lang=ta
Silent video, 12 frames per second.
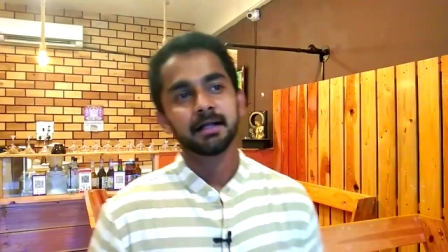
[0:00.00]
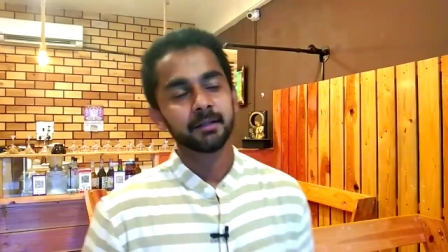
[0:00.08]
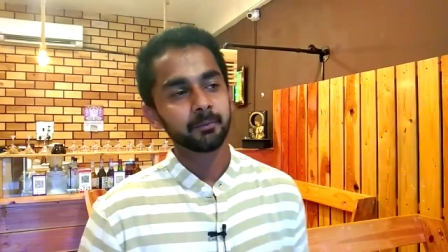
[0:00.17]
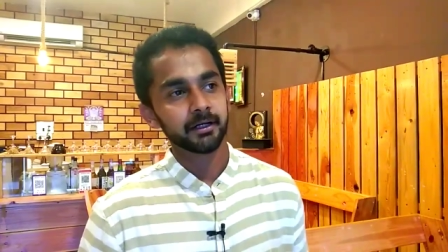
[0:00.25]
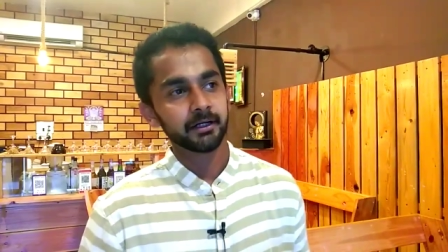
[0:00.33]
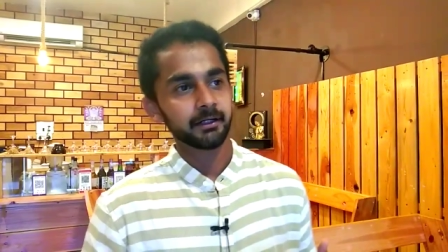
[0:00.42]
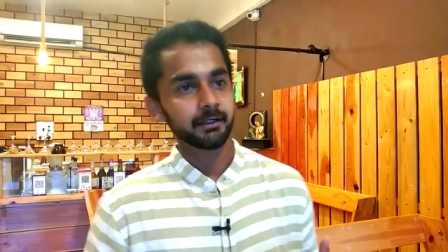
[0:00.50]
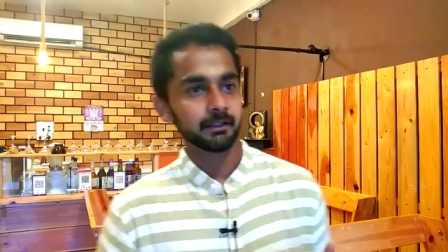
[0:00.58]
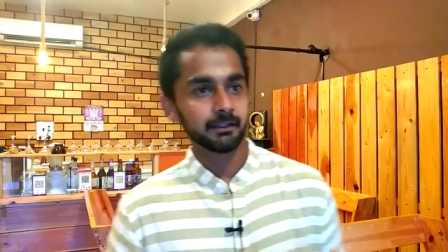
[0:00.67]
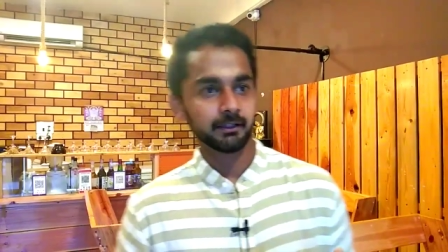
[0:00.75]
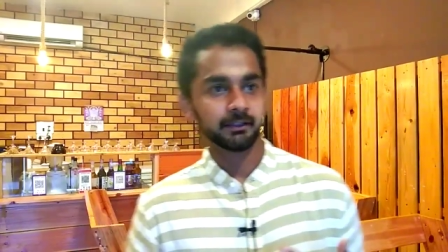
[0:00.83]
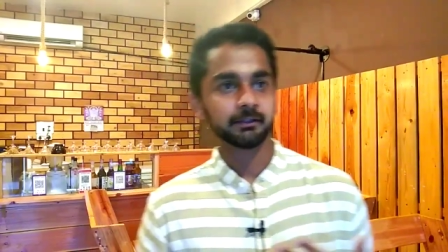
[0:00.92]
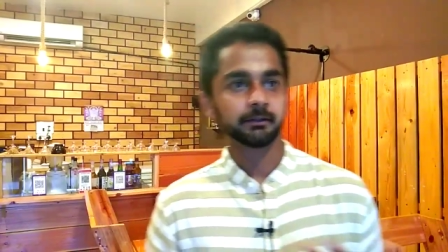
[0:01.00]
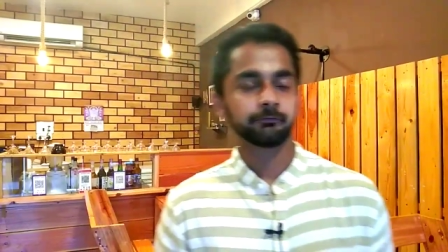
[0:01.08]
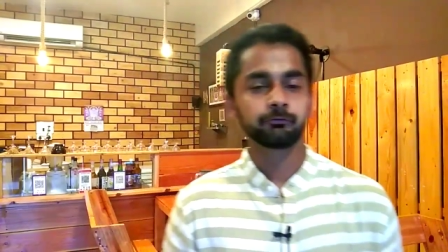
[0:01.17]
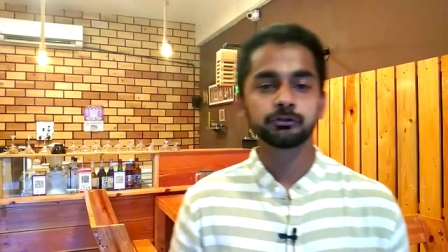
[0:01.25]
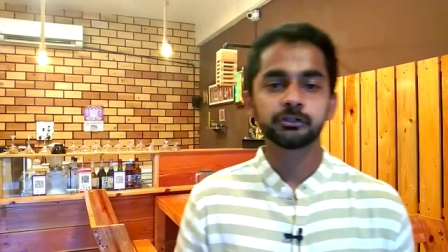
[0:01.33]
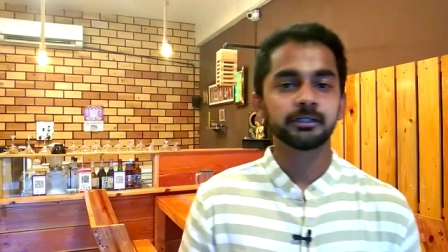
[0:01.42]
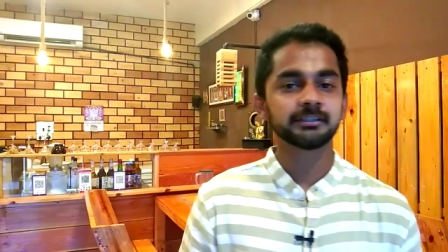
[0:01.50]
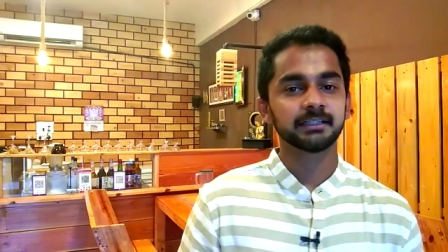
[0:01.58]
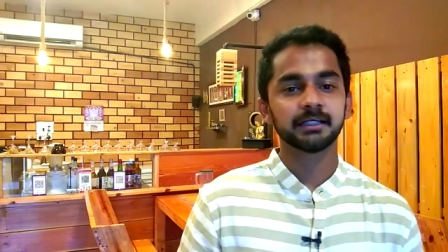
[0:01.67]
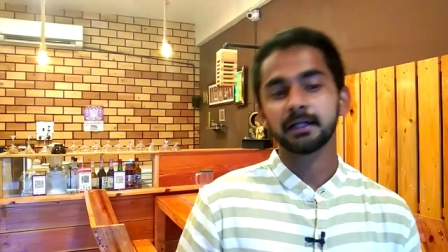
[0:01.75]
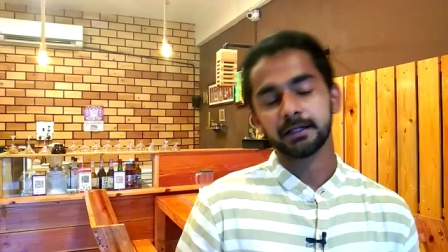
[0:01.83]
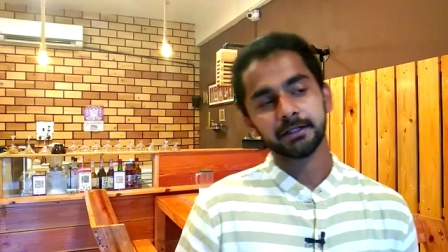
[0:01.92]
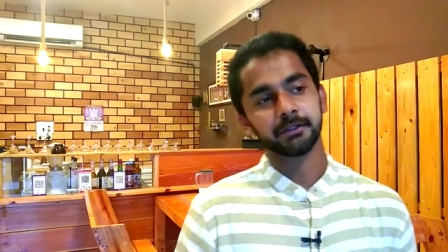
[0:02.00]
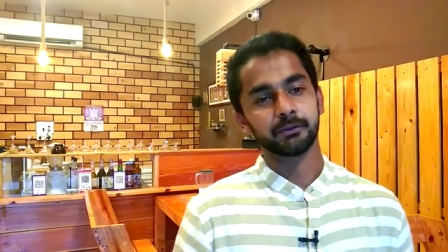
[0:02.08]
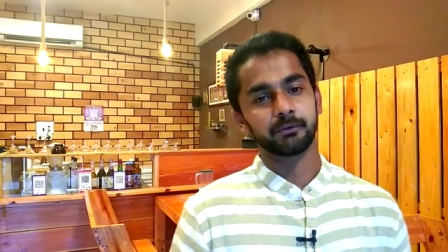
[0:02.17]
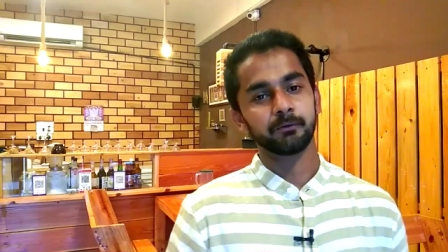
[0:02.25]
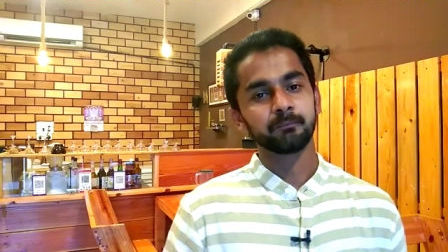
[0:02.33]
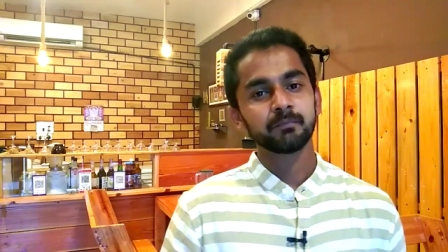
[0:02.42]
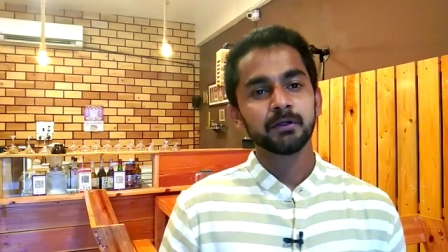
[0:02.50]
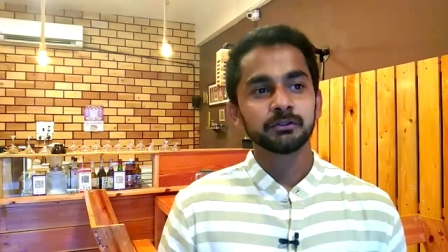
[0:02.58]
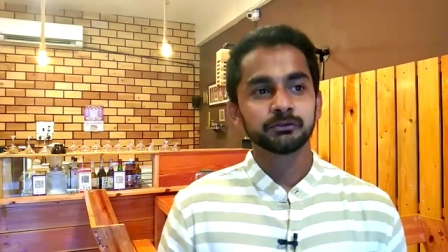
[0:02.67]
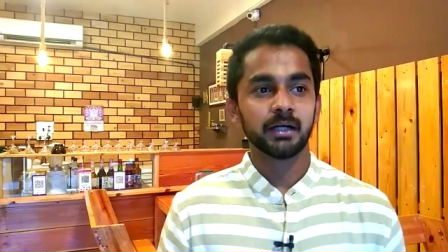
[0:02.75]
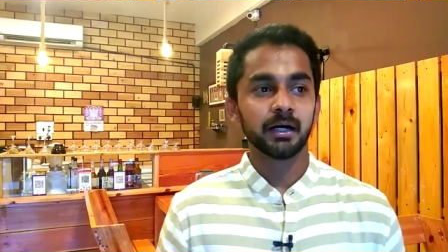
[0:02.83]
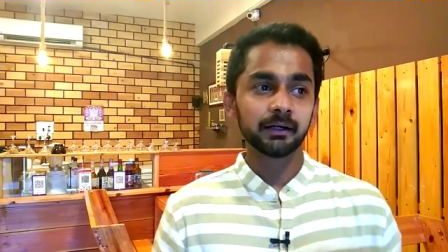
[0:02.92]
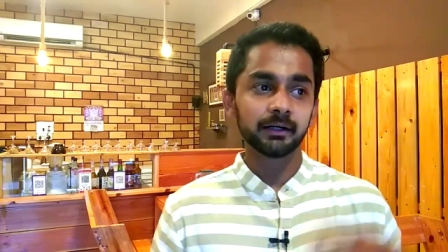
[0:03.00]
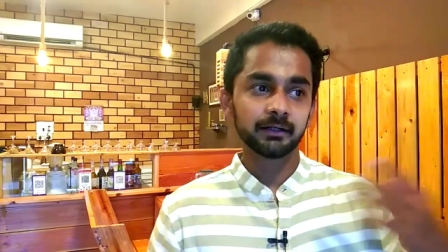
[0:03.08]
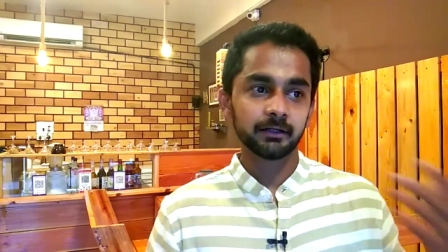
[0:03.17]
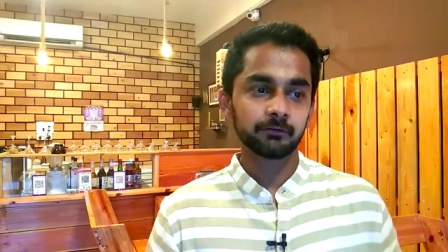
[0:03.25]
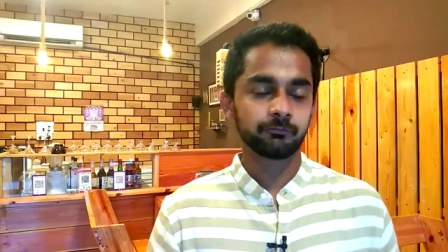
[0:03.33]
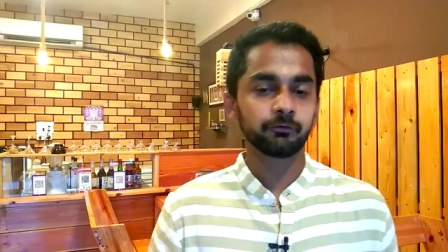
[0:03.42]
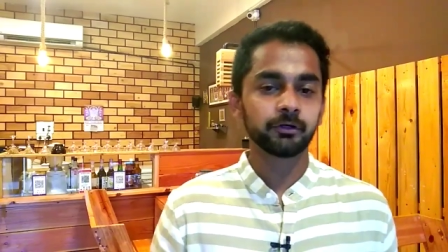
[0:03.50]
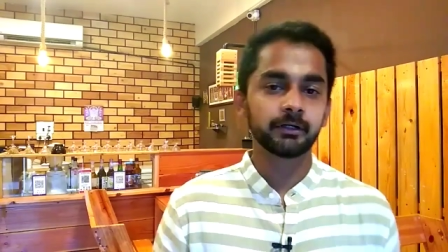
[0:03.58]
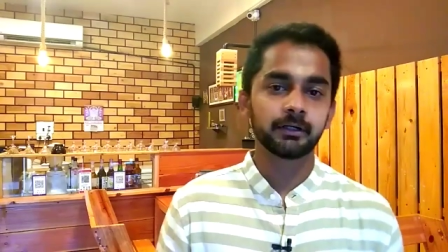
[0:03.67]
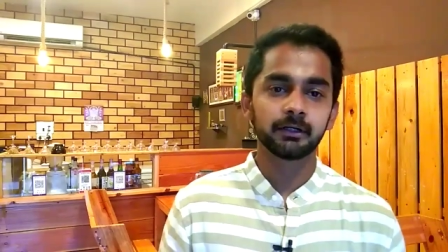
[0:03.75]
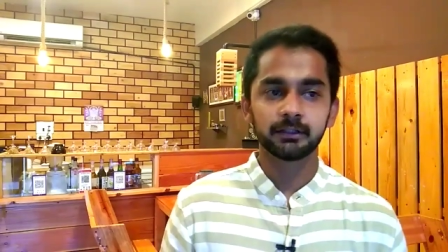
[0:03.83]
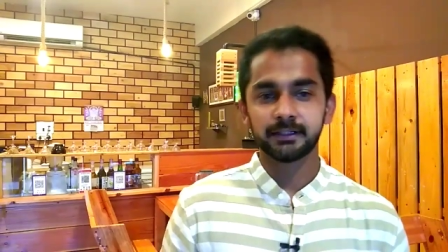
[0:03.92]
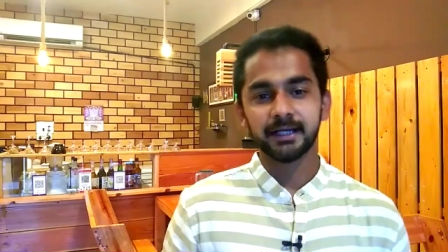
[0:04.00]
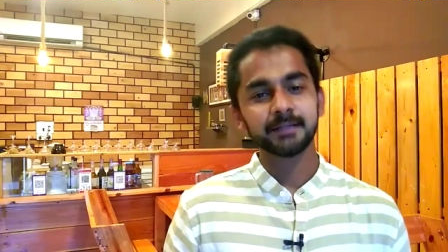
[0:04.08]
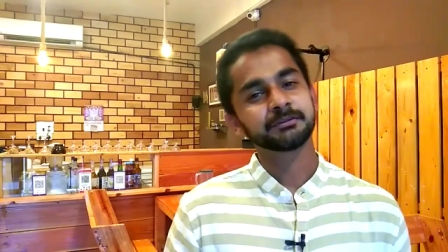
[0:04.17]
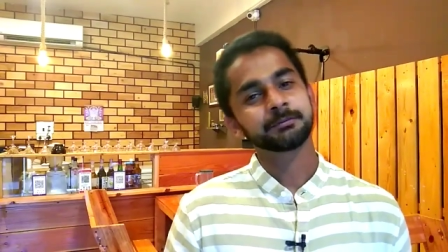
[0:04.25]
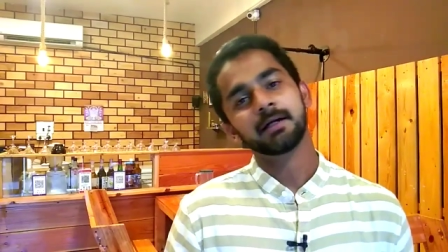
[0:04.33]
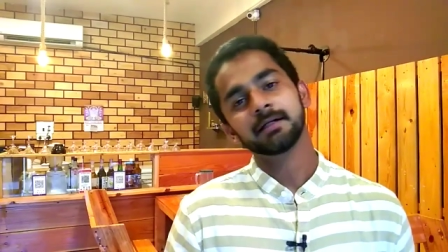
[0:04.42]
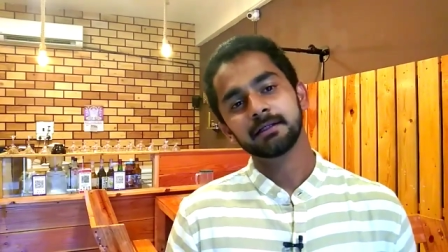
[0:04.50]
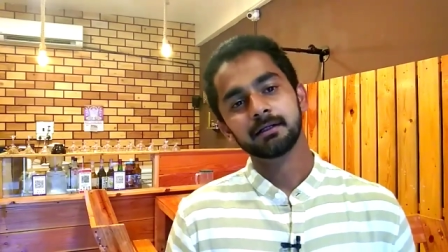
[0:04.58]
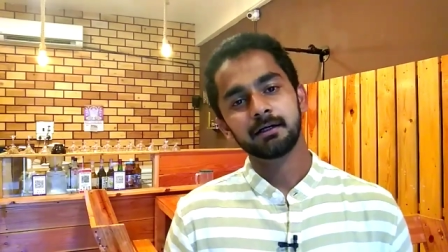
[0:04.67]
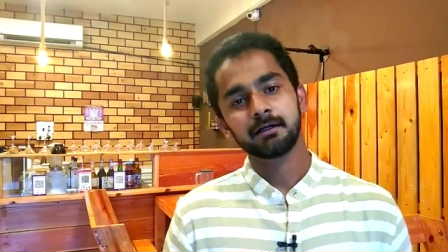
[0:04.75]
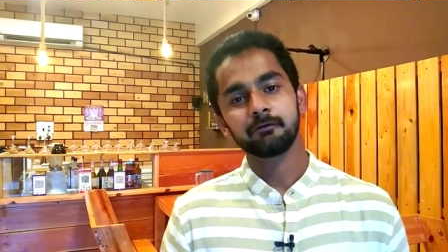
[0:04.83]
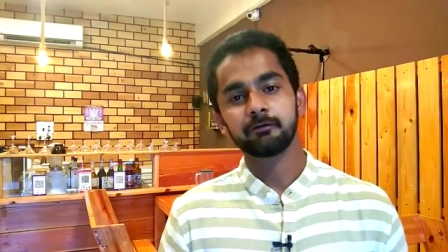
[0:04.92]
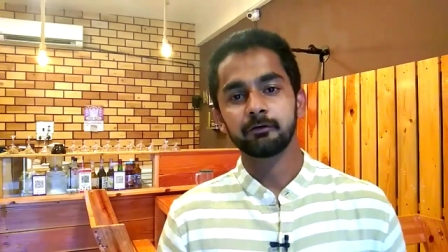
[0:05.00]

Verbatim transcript: அதே மாதிரி இந்த ஃபுட் ஜாயின்ஸ் எல்லாம் நிறைய இருக்கும் ஸோ அங்கே இருக்கிற ஃபுட் டைப்ஸ் பார்த்தீங்கன்னா